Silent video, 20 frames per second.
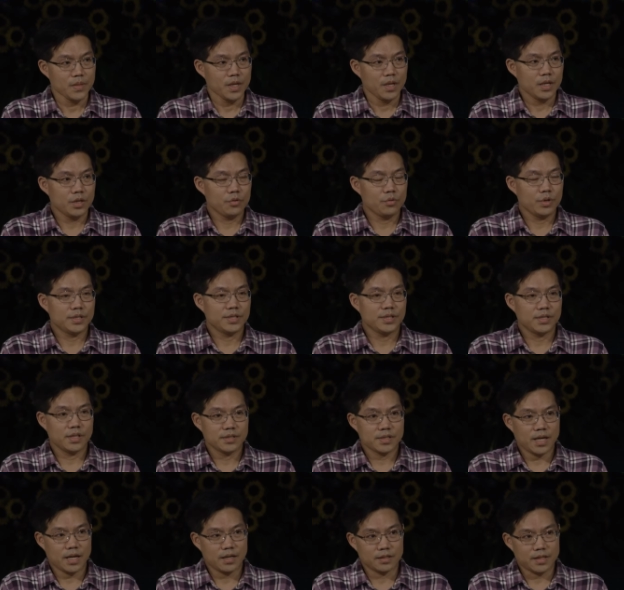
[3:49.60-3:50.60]
因为
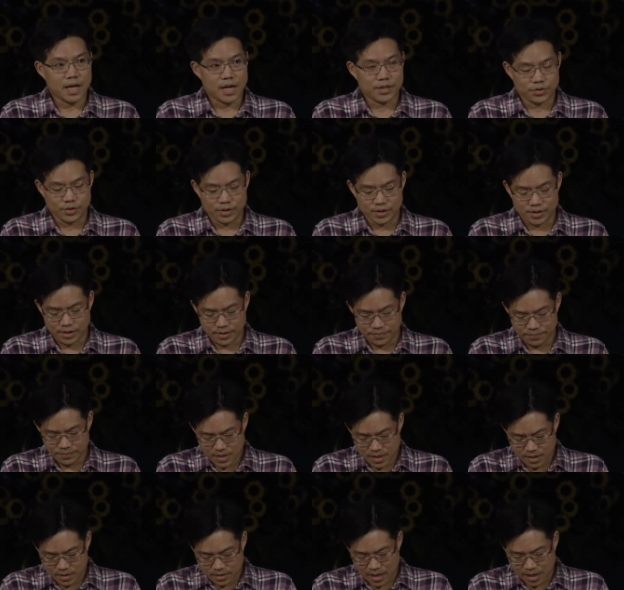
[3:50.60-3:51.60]
现在的大学生
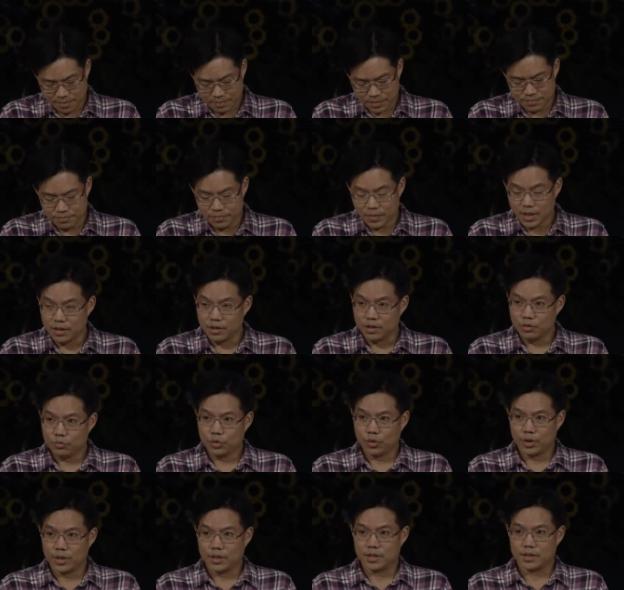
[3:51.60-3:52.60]
他们面
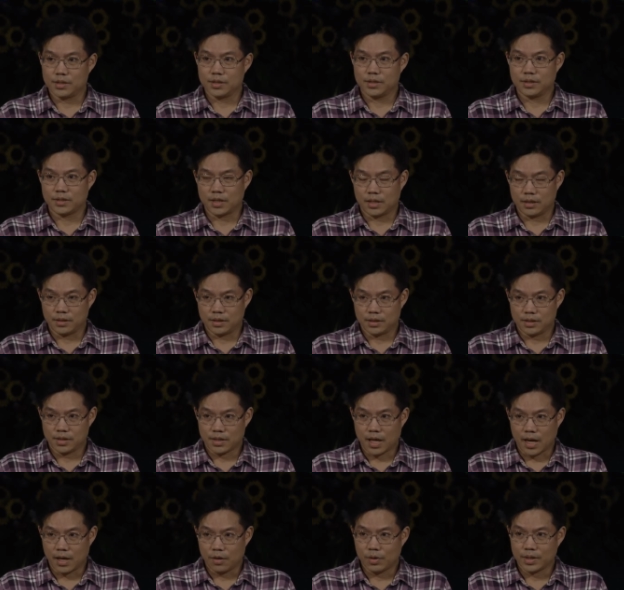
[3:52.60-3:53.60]
对的整个的
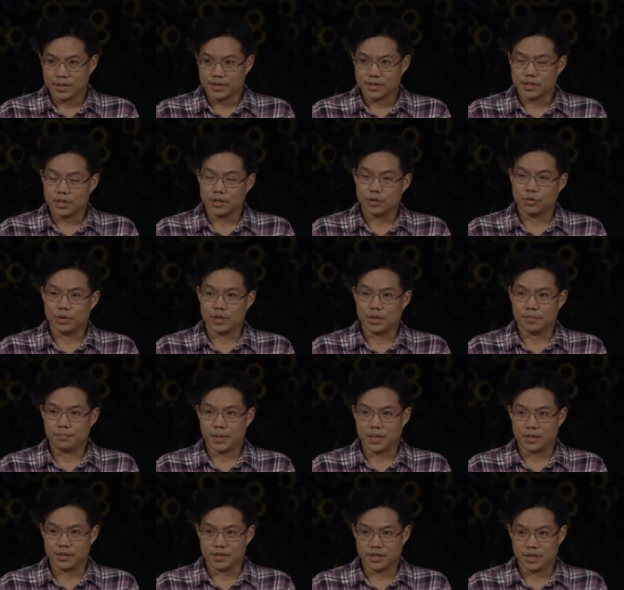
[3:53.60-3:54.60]
台湾的社会的
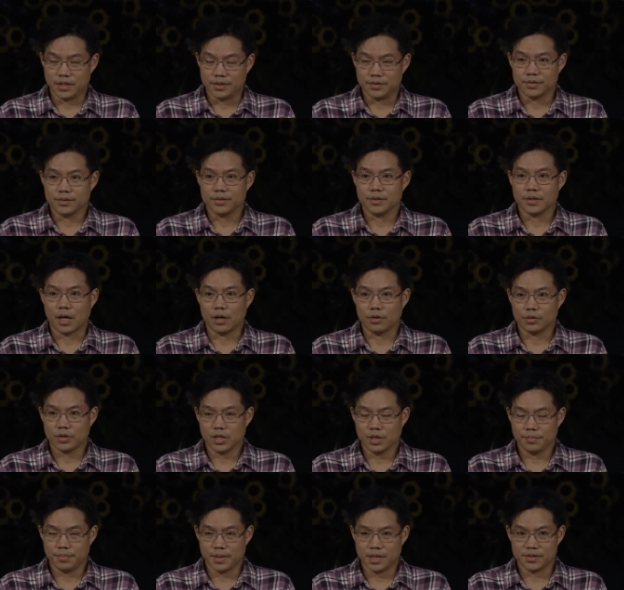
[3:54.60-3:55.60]
变迁，然后
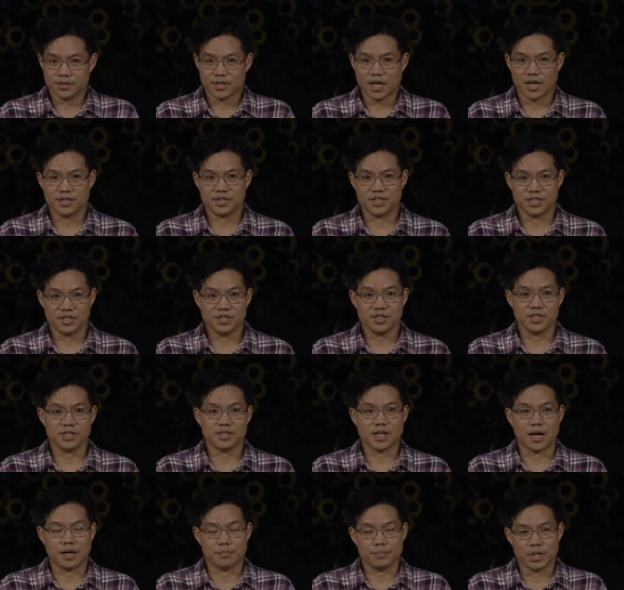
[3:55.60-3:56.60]
特别在经济
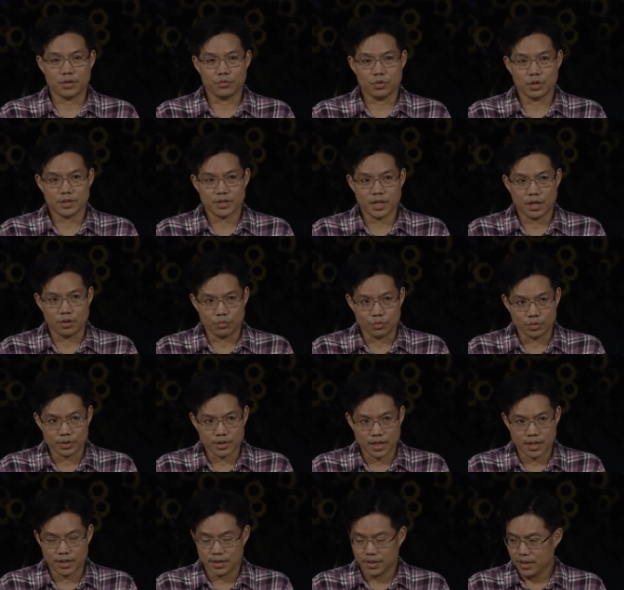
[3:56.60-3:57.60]
上面，因为像我
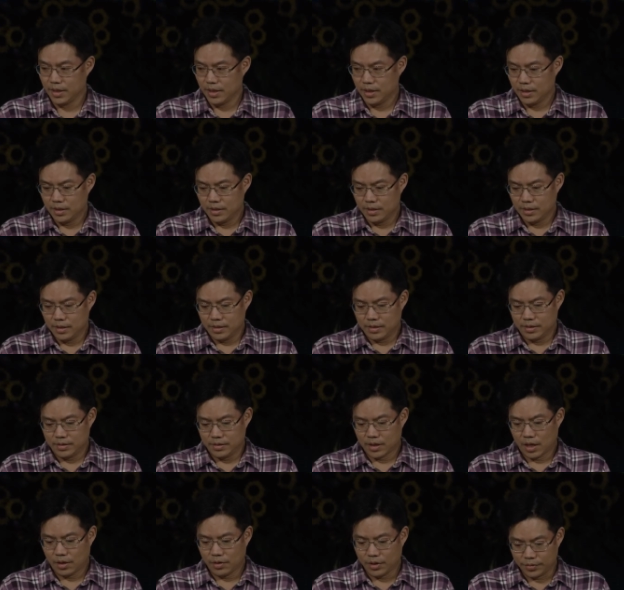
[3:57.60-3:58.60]
在
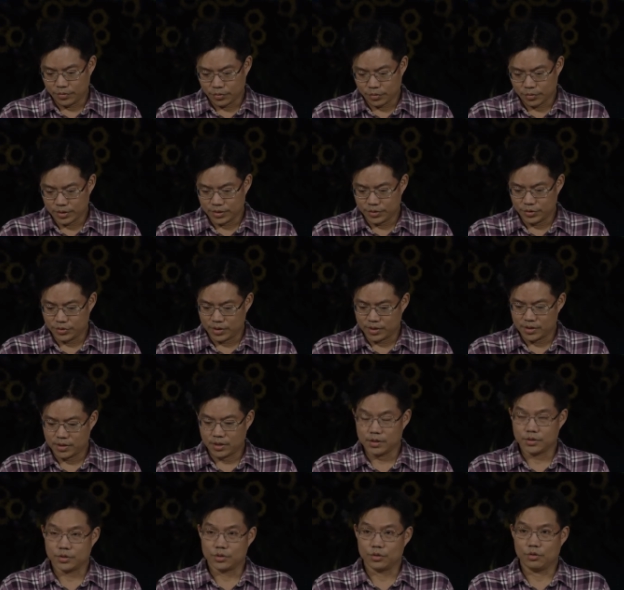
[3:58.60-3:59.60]
教很多的学
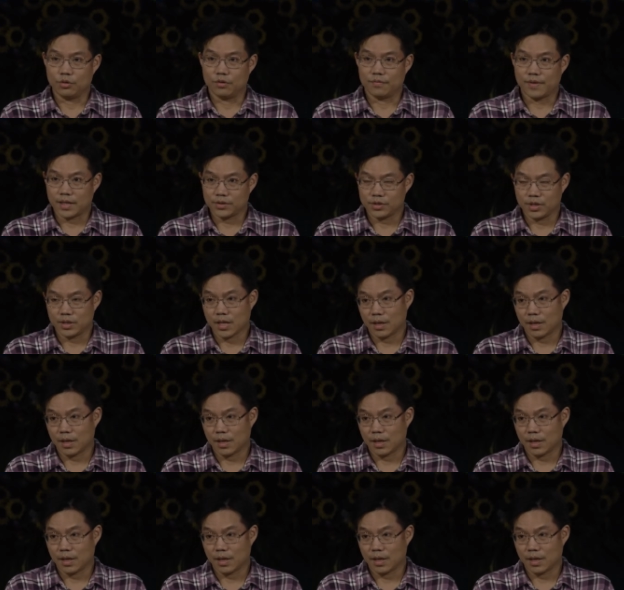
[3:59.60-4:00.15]
生的时候，我发现